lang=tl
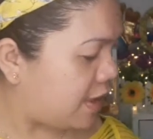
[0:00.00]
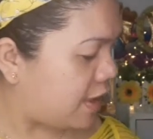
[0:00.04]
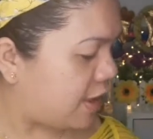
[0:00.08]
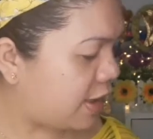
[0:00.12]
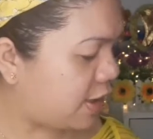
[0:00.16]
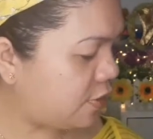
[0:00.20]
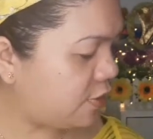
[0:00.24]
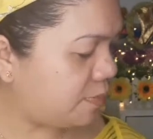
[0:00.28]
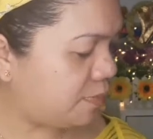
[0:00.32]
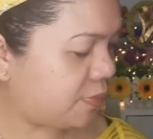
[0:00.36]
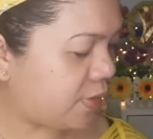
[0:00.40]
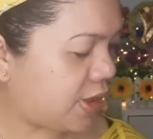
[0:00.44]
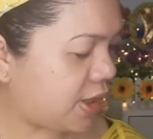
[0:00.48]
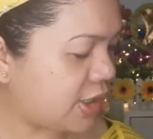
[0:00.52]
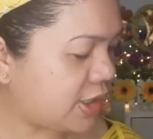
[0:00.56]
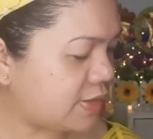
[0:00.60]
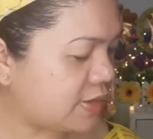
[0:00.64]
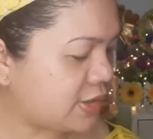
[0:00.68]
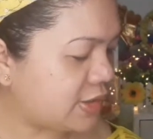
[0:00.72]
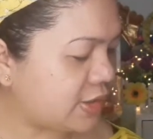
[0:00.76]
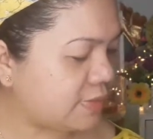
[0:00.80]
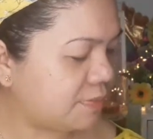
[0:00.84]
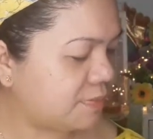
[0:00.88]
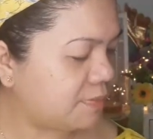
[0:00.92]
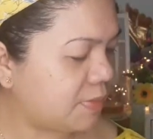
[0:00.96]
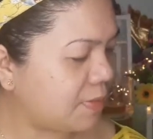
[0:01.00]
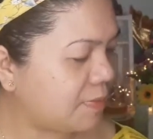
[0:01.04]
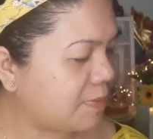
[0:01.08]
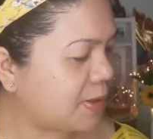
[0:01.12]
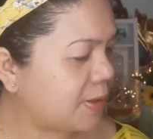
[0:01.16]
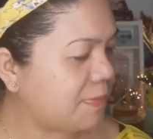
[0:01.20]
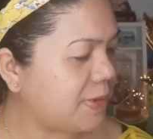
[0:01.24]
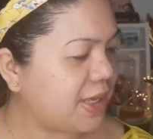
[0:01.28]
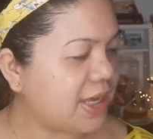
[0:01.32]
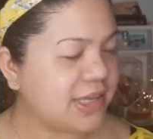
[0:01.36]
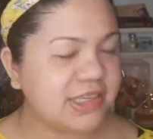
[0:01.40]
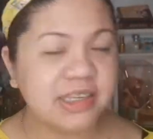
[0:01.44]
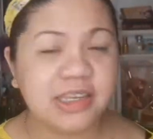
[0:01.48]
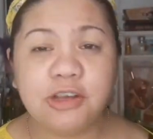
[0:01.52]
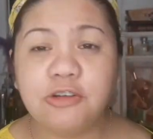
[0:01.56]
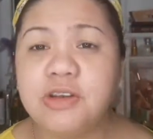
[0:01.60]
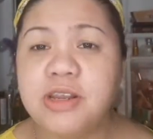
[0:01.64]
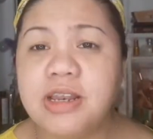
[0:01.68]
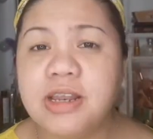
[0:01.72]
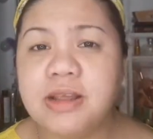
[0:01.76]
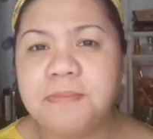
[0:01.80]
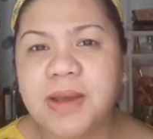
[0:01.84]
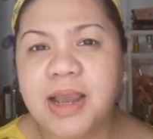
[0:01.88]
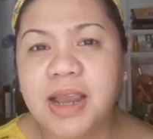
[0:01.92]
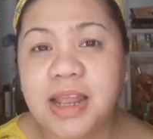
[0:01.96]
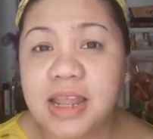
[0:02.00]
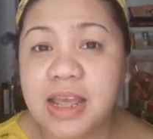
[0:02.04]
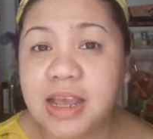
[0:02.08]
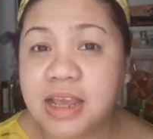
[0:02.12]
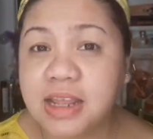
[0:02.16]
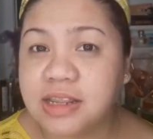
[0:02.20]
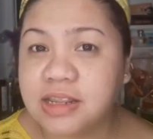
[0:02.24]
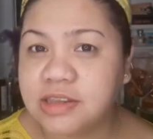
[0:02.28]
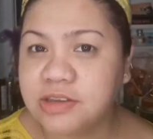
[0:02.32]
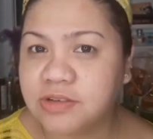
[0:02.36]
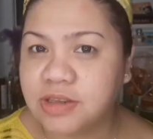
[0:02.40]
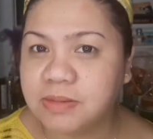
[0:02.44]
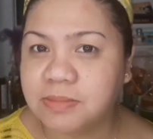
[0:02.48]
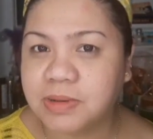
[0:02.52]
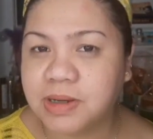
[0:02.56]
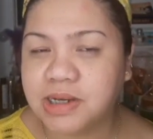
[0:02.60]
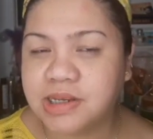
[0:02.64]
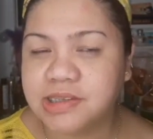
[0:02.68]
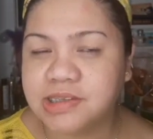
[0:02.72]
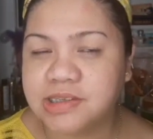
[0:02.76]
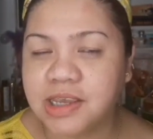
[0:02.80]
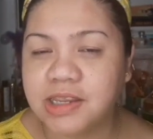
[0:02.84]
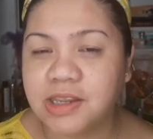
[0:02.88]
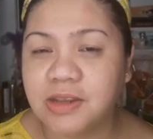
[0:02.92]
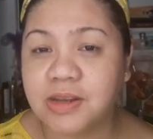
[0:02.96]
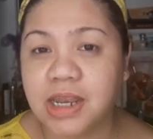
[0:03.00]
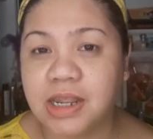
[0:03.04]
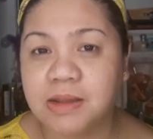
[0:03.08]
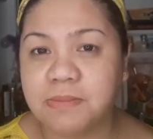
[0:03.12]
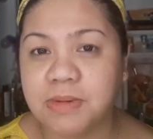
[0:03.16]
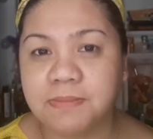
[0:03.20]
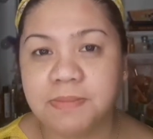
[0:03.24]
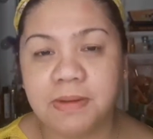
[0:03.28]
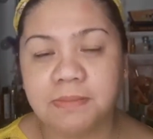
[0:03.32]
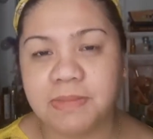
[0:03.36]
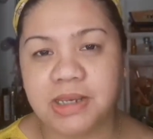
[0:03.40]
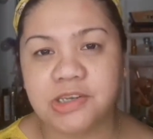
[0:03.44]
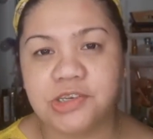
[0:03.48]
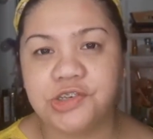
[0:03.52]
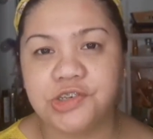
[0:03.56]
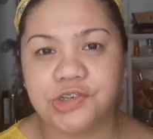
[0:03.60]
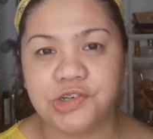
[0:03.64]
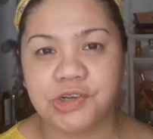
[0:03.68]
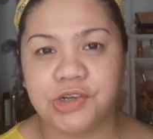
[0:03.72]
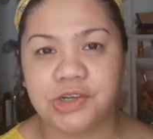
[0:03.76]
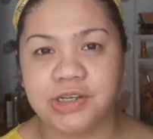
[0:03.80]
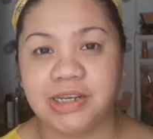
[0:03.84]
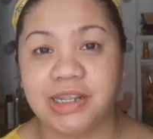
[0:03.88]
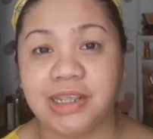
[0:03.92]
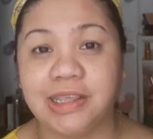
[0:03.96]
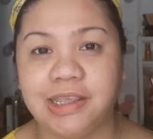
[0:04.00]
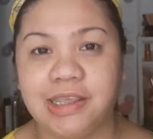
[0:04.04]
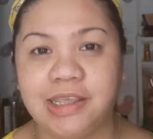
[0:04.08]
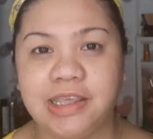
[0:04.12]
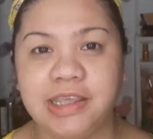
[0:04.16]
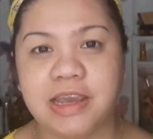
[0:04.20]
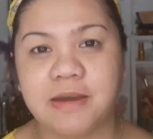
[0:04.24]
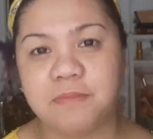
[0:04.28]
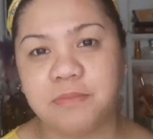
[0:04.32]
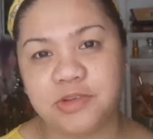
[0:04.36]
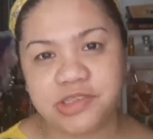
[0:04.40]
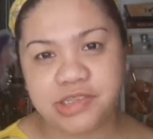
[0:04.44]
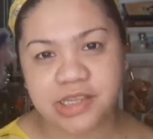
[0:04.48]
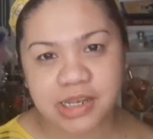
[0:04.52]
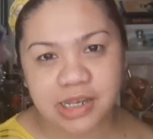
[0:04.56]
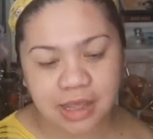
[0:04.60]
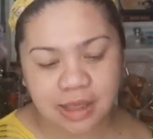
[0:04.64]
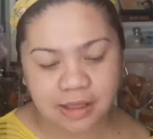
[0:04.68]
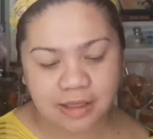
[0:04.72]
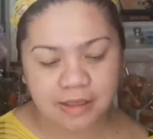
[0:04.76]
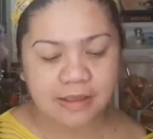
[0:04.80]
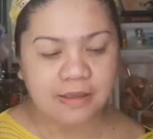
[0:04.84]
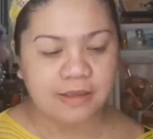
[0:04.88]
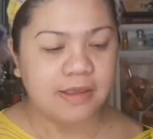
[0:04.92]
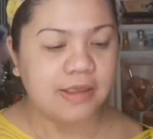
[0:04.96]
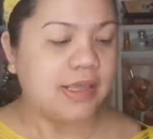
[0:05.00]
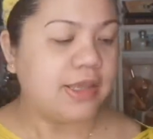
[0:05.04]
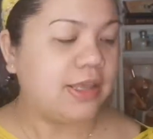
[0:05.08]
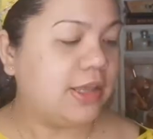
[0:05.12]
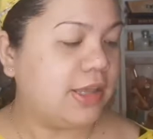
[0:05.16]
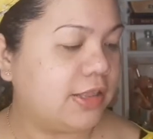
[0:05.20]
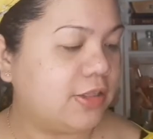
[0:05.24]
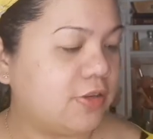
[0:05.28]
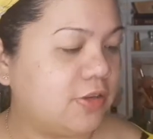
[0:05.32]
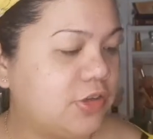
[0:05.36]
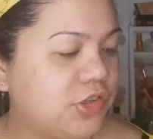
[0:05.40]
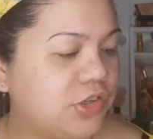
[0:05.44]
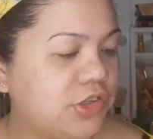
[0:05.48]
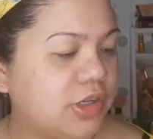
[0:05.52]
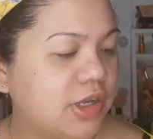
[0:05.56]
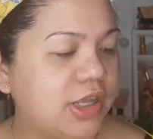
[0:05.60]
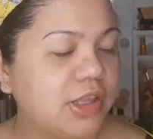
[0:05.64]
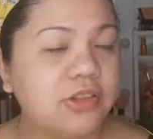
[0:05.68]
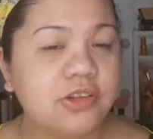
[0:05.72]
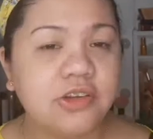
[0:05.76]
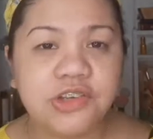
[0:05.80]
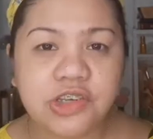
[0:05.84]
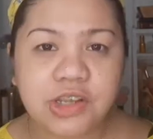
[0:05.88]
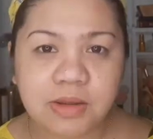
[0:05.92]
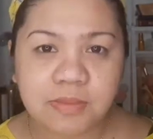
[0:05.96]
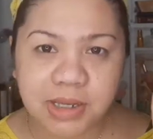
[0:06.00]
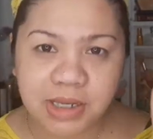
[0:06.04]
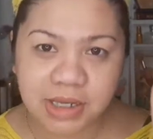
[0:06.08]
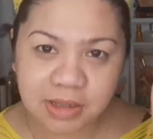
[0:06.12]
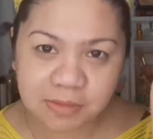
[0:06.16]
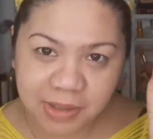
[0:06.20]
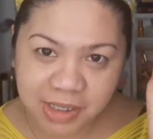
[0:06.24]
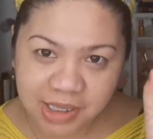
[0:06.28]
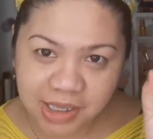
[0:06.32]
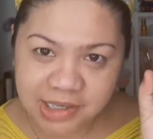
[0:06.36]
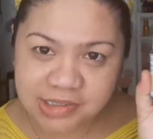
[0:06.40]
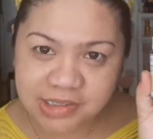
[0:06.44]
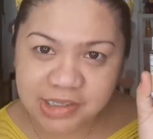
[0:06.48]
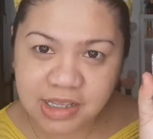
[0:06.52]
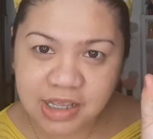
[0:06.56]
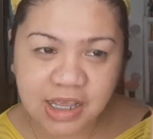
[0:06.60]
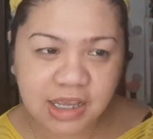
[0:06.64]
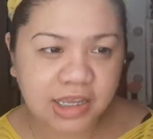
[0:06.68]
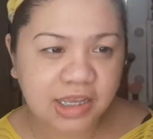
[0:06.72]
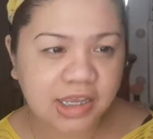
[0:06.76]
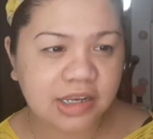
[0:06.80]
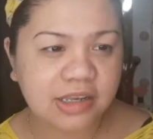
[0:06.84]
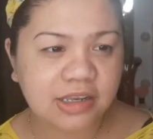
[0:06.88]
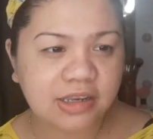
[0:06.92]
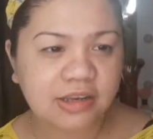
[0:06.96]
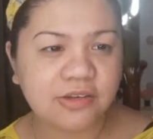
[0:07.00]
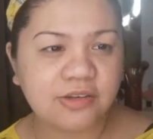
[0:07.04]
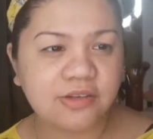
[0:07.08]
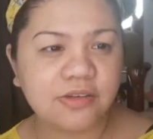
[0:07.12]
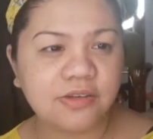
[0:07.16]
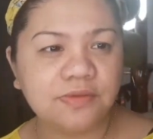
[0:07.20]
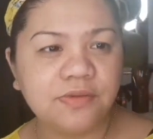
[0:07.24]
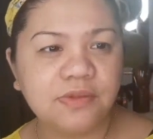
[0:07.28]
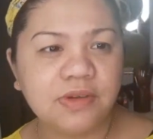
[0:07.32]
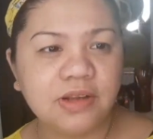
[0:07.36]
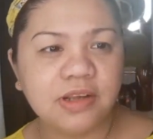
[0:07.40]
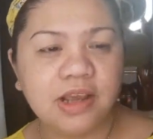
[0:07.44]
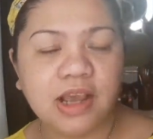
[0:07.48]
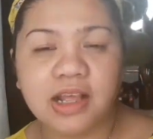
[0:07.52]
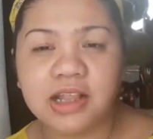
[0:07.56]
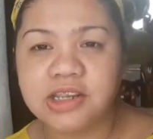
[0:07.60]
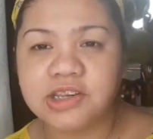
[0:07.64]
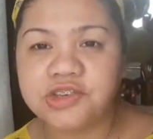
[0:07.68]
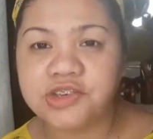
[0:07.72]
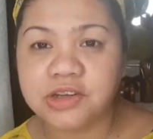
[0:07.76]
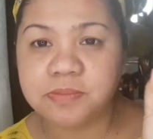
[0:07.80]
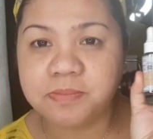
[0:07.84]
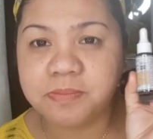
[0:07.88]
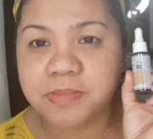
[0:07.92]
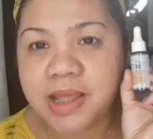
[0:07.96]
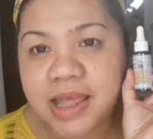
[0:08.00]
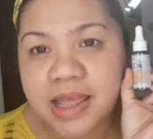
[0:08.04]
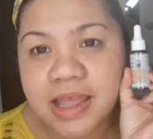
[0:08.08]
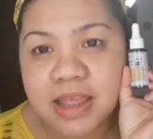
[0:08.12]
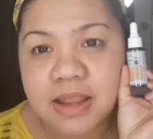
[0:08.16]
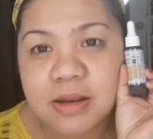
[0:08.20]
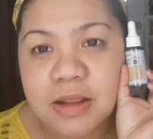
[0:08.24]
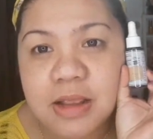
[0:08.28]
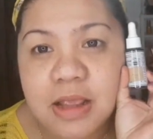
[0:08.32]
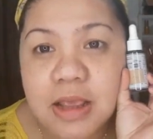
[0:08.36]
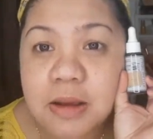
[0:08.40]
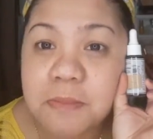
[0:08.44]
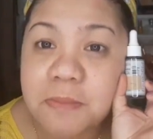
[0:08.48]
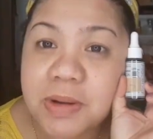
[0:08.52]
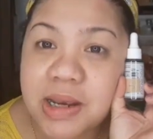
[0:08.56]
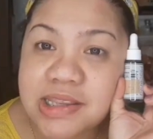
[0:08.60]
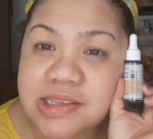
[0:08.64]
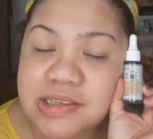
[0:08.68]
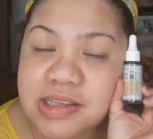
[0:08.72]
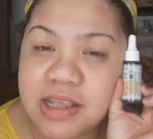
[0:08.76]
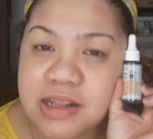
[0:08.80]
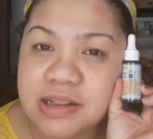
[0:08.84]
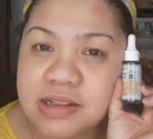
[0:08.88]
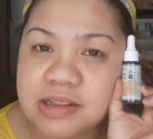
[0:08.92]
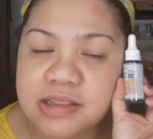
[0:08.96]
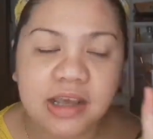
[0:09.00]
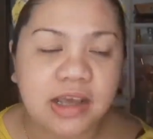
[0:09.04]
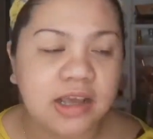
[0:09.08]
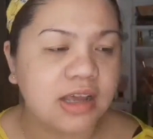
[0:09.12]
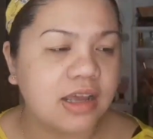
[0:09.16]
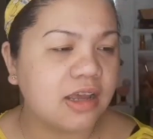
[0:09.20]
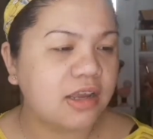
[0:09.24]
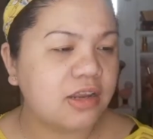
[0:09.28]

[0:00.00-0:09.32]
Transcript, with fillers: Ano po, ang may nabigay, hindi ko nila pangalanan yung iba kasi ayaw nila magpa-mention. Hihiya ko sila. Ito siya, ito siya, may nabigay sa akin yung galing Japan, placenta.